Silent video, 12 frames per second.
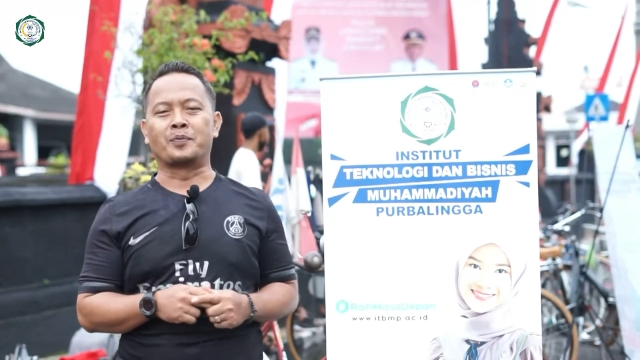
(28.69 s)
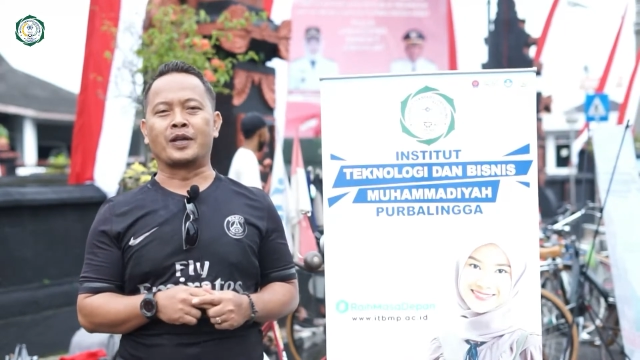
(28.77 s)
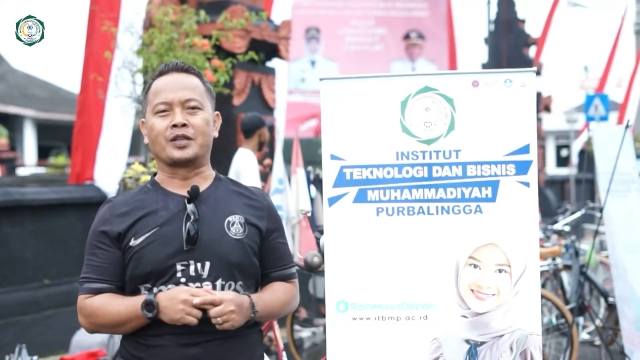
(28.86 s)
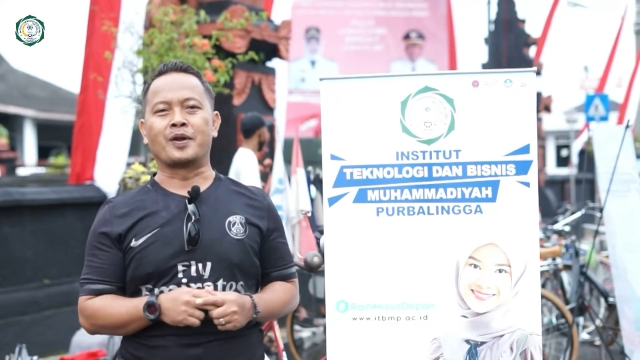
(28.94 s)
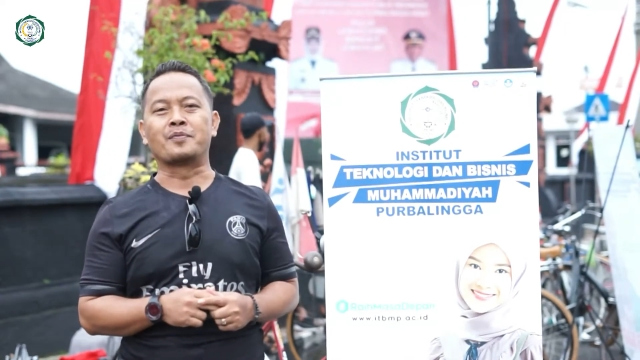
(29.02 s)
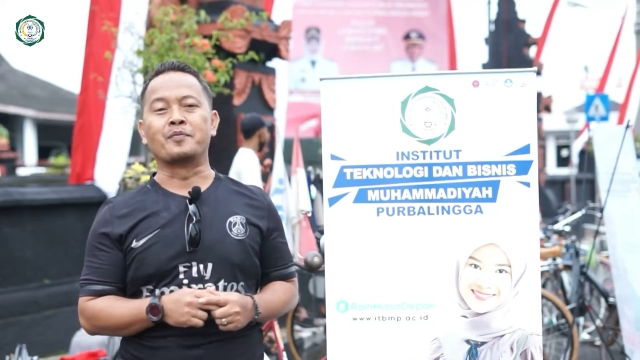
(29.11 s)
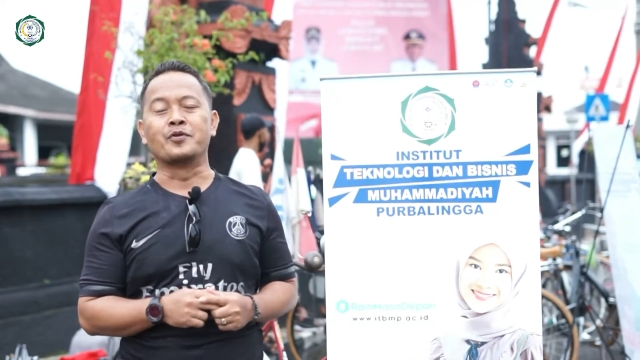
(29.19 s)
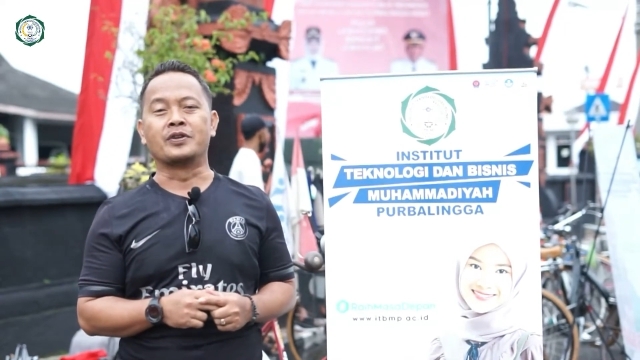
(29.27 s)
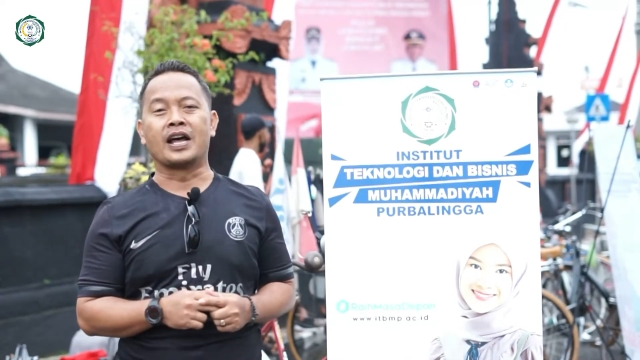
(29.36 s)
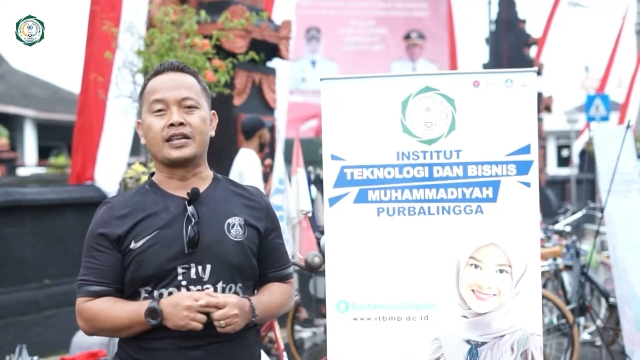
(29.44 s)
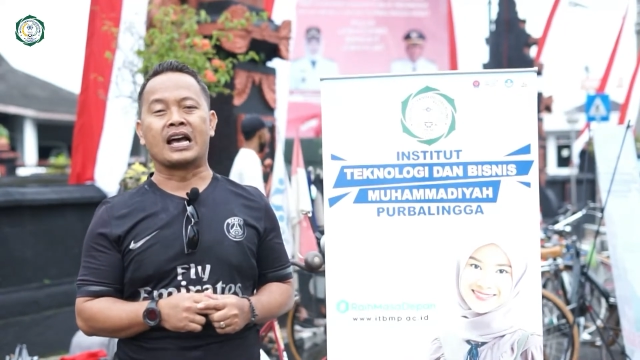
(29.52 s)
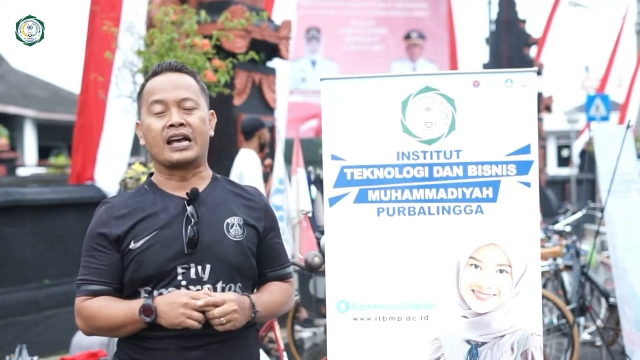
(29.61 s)
teman-teman
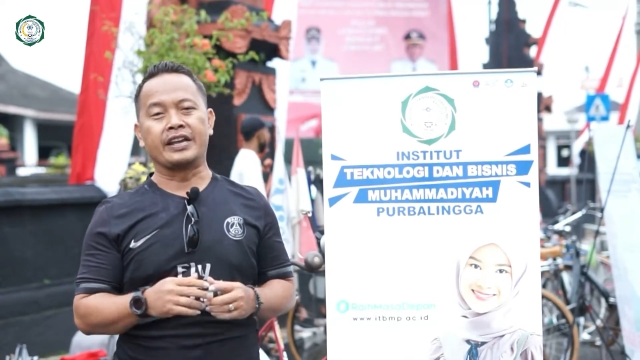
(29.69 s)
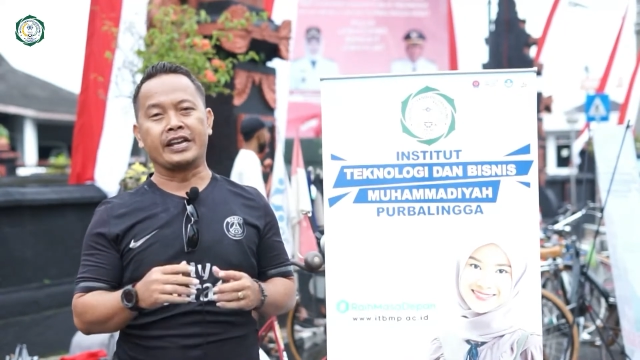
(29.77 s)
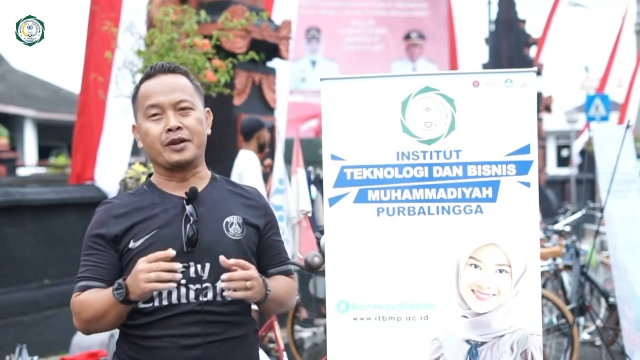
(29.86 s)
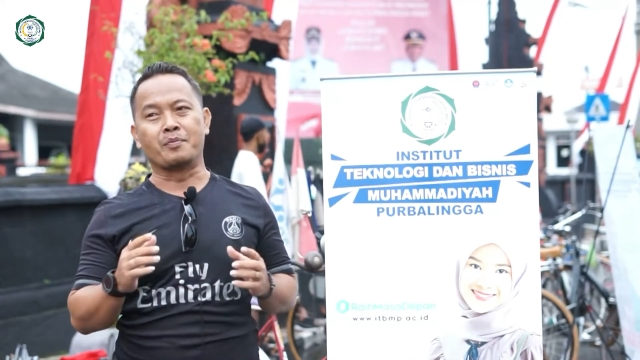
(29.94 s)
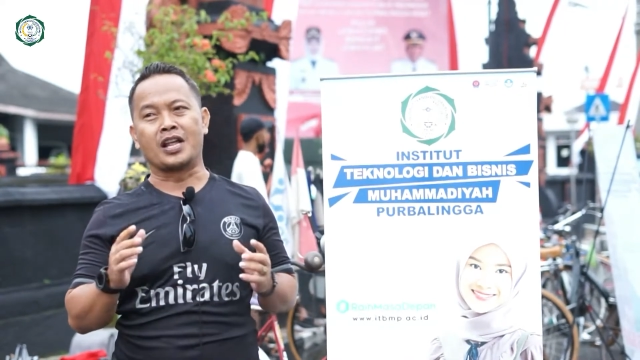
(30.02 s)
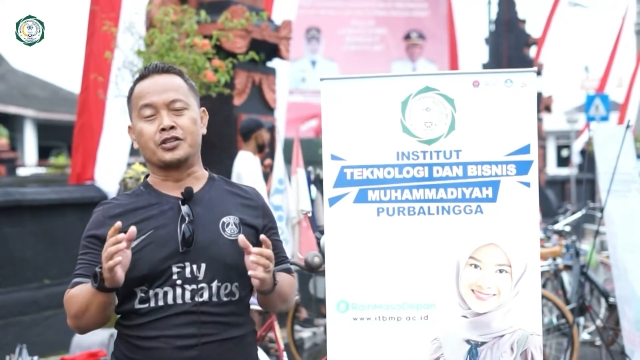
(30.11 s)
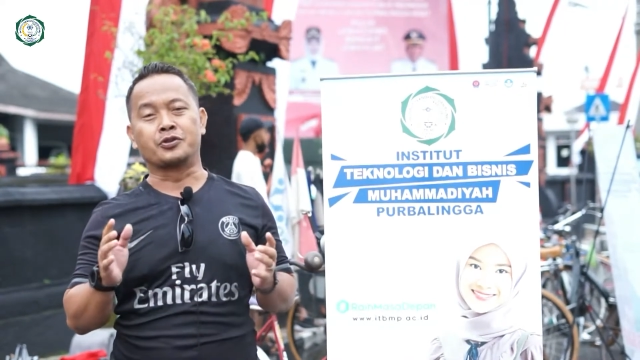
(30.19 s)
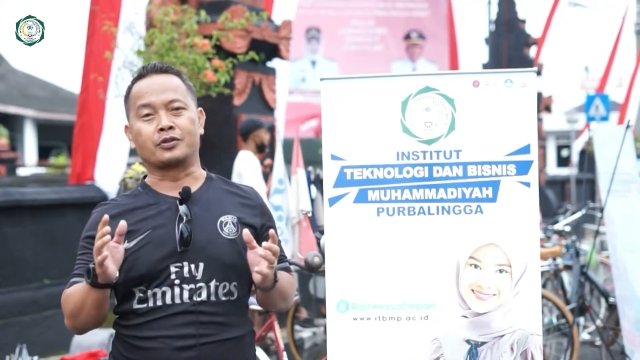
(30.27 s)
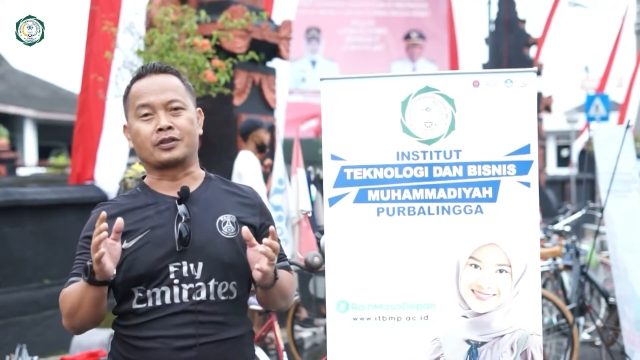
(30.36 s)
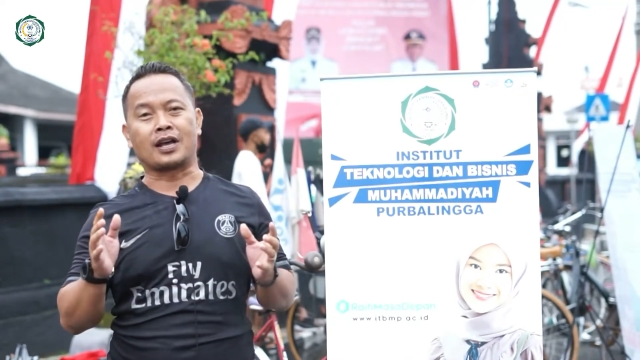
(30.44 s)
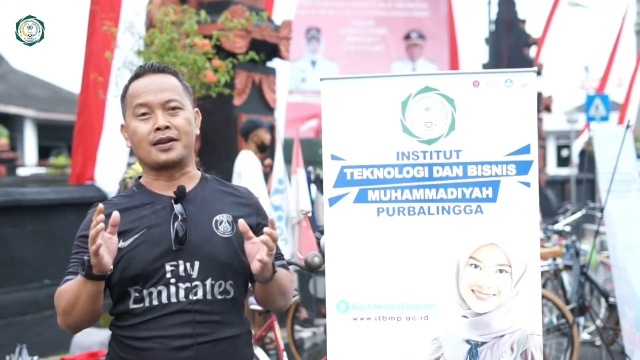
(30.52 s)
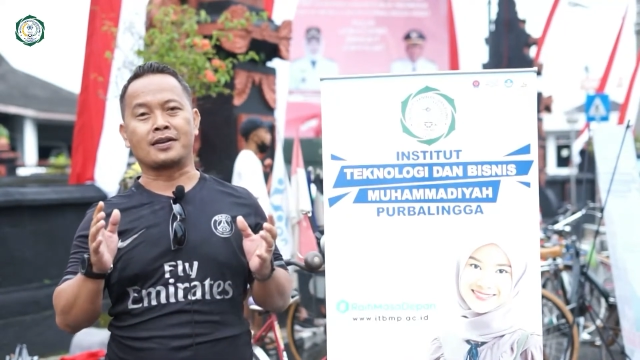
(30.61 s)
pemuda yang ingin
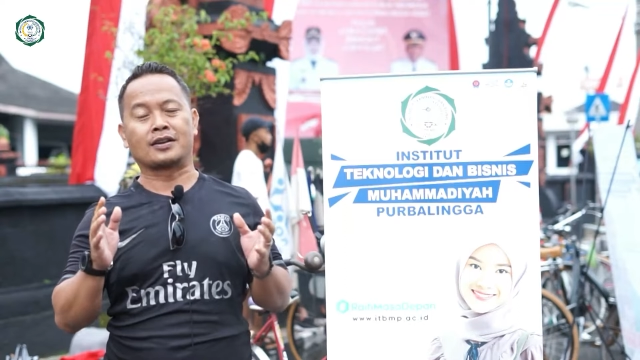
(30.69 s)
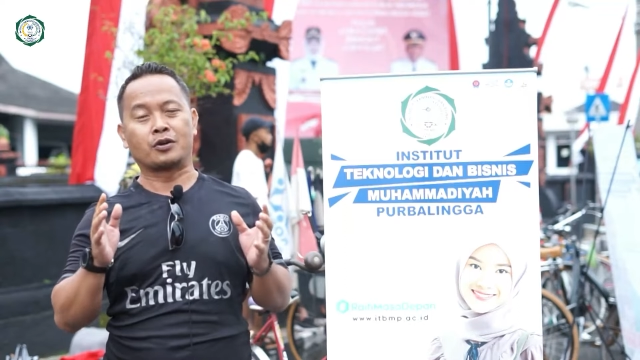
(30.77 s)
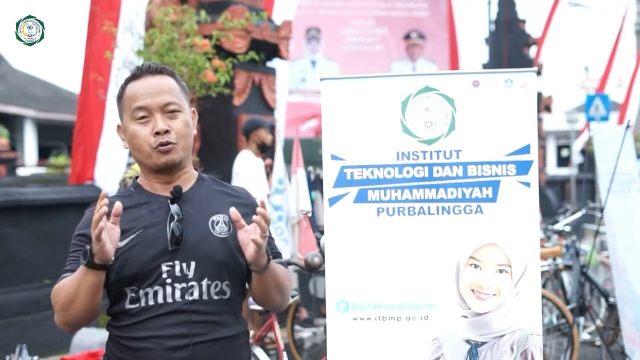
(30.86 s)
melanjutkan